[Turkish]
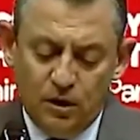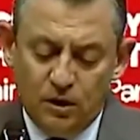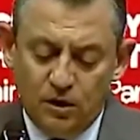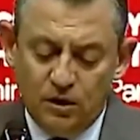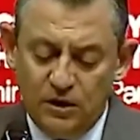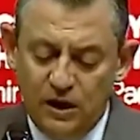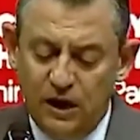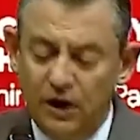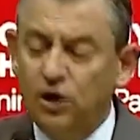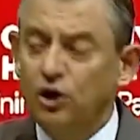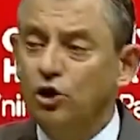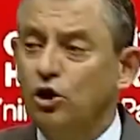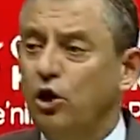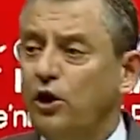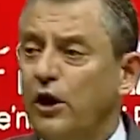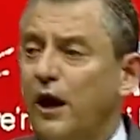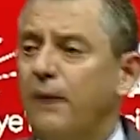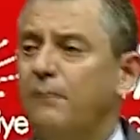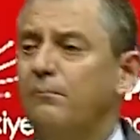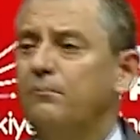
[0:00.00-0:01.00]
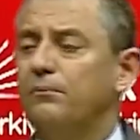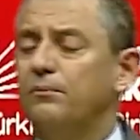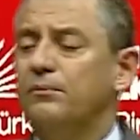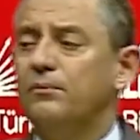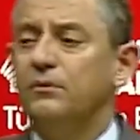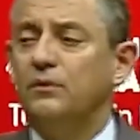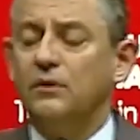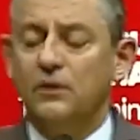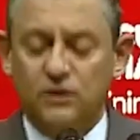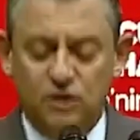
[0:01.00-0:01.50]
yeni dönem
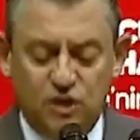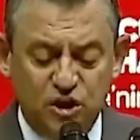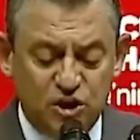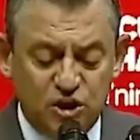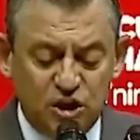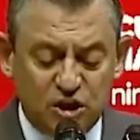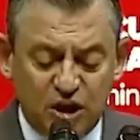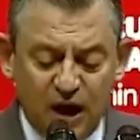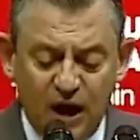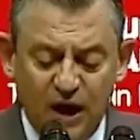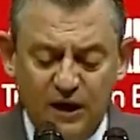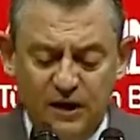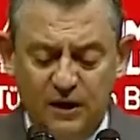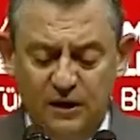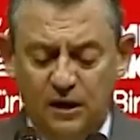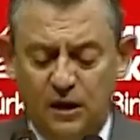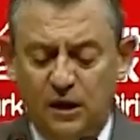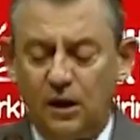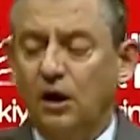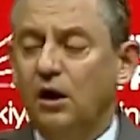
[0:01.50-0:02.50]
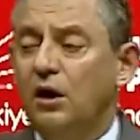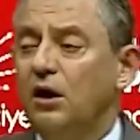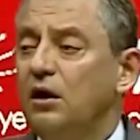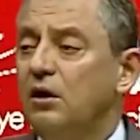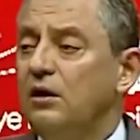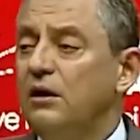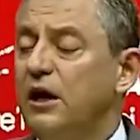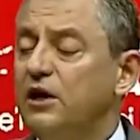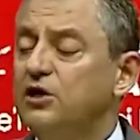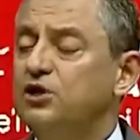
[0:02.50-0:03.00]

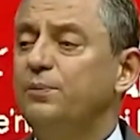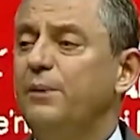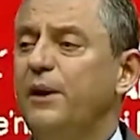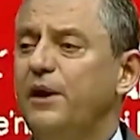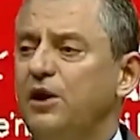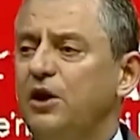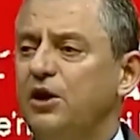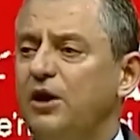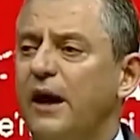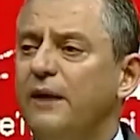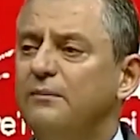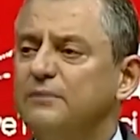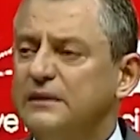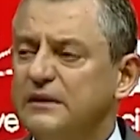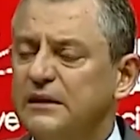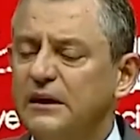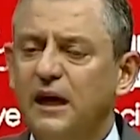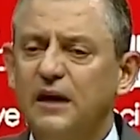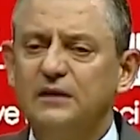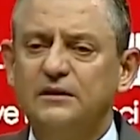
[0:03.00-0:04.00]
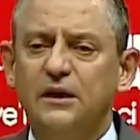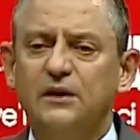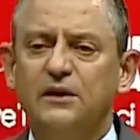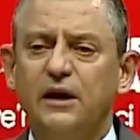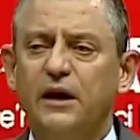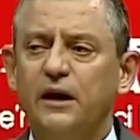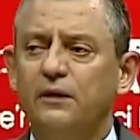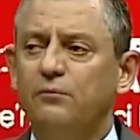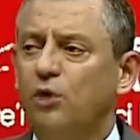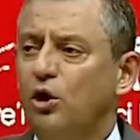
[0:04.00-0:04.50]
dijitalleşmenin hem
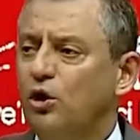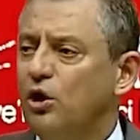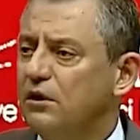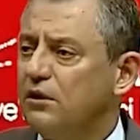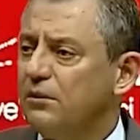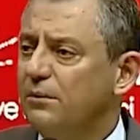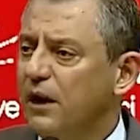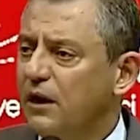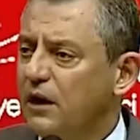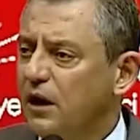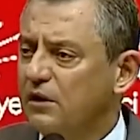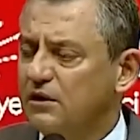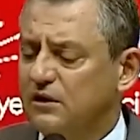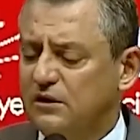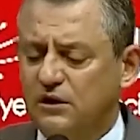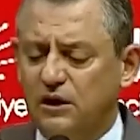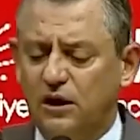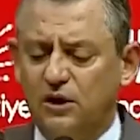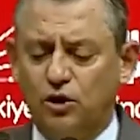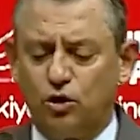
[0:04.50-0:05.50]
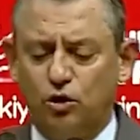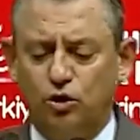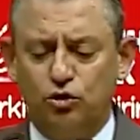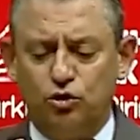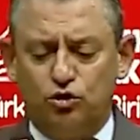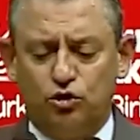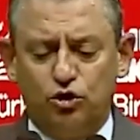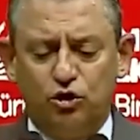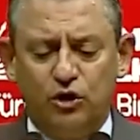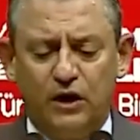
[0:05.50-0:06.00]
siyasete hem yönetime katkıları
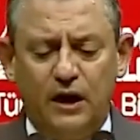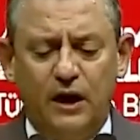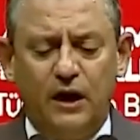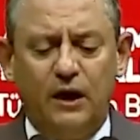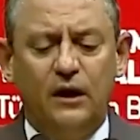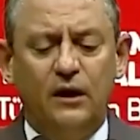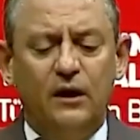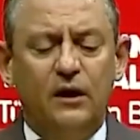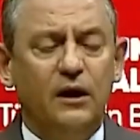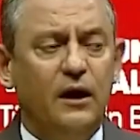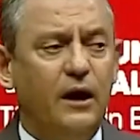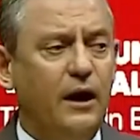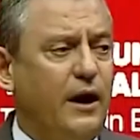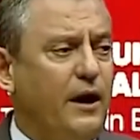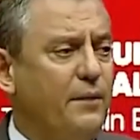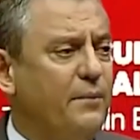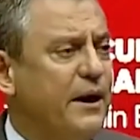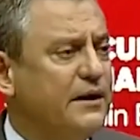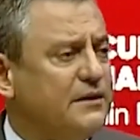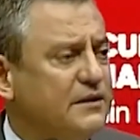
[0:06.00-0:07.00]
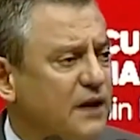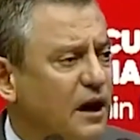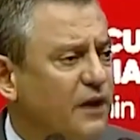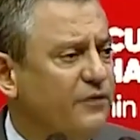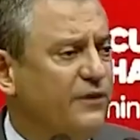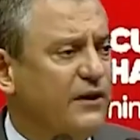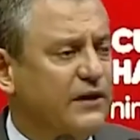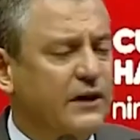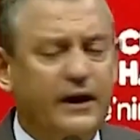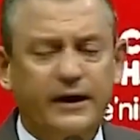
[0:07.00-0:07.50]
konusunda emek
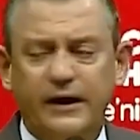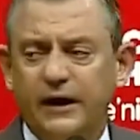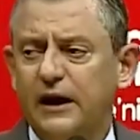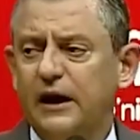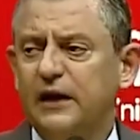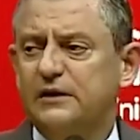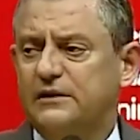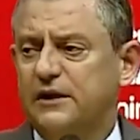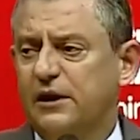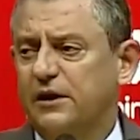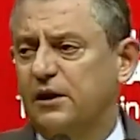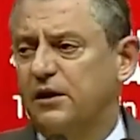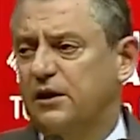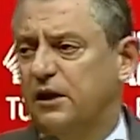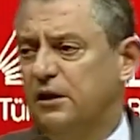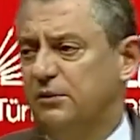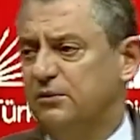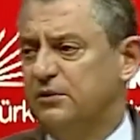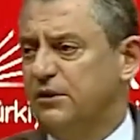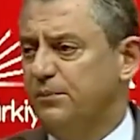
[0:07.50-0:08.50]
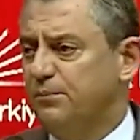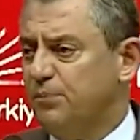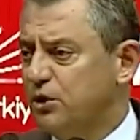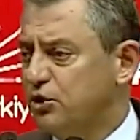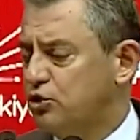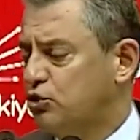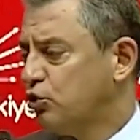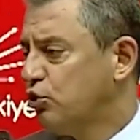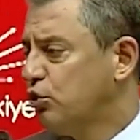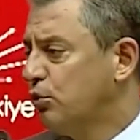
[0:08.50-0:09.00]
sarf eden genel sekreterimizin bir
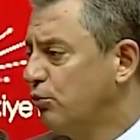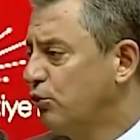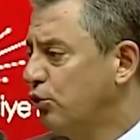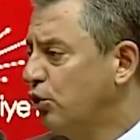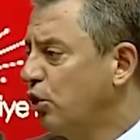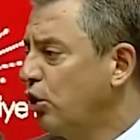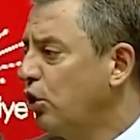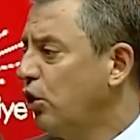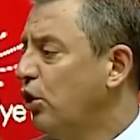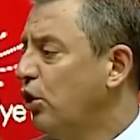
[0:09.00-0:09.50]
sunumunu